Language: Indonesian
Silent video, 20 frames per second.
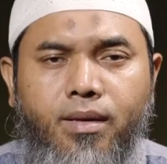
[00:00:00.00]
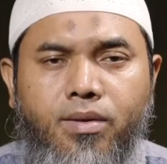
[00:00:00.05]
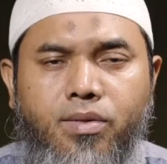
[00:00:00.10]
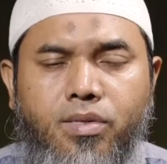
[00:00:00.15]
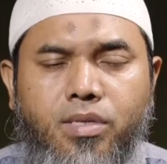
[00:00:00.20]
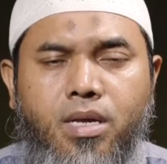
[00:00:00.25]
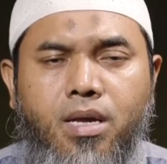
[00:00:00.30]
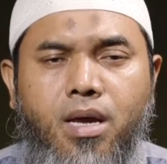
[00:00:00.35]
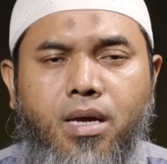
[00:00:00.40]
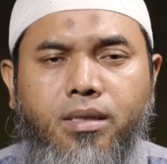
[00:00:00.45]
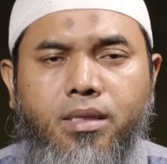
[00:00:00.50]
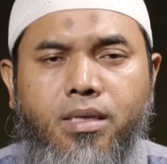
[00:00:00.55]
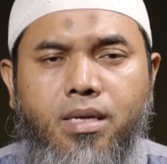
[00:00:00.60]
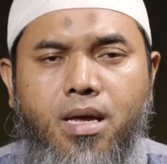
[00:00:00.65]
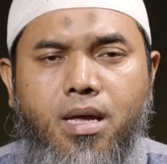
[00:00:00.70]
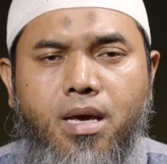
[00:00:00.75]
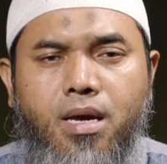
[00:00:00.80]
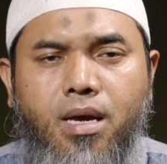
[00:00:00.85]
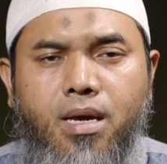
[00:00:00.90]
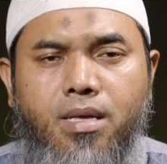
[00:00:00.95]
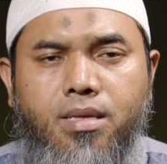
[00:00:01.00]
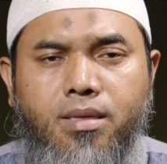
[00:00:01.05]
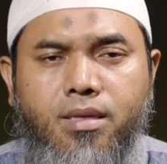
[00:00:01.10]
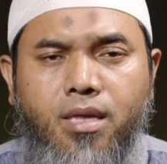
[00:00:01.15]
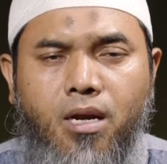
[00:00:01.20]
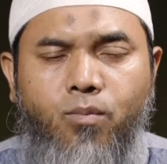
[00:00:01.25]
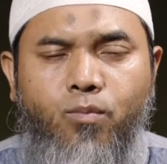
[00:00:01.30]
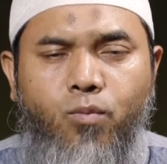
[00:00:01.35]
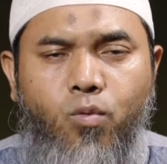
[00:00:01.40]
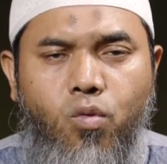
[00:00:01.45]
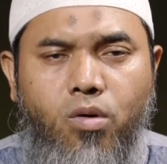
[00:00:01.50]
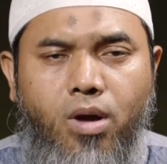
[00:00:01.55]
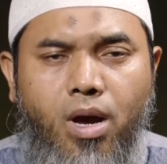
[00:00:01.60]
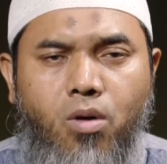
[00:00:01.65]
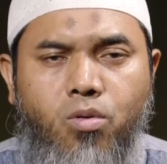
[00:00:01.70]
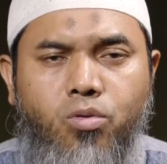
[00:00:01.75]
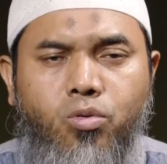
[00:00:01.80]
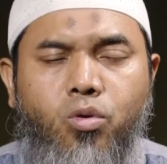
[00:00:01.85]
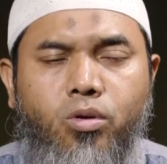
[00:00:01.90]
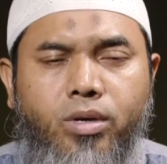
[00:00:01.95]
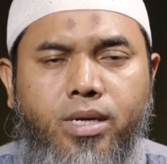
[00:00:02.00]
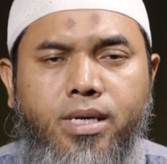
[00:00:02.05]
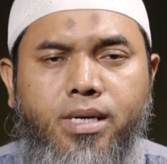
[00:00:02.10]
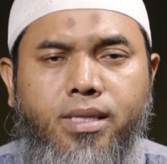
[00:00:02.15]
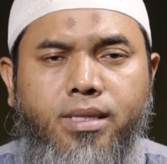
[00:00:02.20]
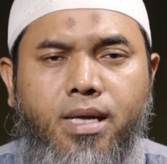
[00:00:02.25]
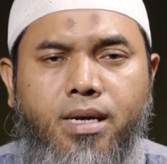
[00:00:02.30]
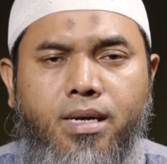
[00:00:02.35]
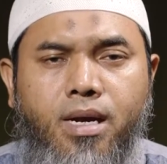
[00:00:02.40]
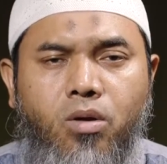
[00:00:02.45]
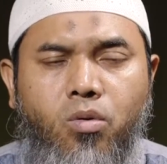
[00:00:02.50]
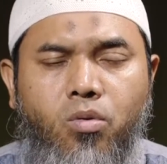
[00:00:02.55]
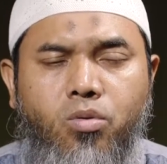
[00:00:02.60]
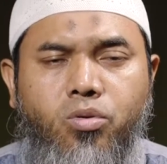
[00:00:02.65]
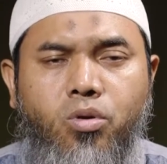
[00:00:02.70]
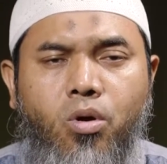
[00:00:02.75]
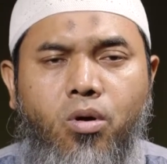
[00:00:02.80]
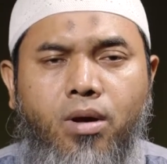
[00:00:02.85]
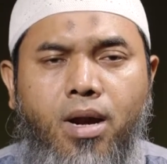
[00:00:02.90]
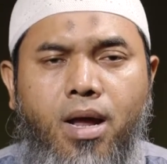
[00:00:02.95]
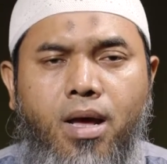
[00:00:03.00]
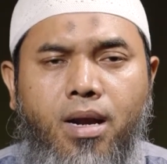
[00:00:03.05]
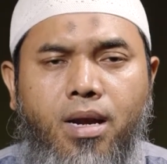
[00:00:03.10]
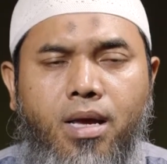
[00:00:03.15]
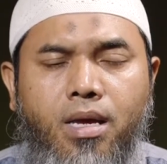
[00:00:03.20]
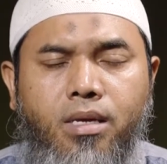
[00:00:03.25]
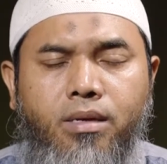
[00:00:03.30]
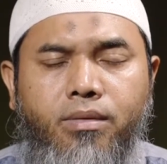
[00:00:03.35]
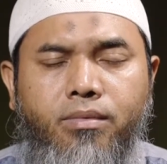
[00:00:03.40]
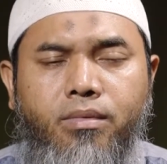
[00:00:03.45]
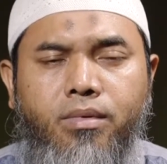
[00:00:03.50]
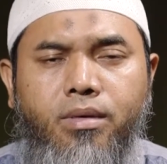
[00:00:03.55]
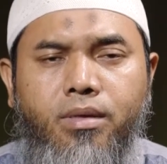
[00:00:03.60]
sehingga tidak akan terbuka untuk kita dan untuk orang lain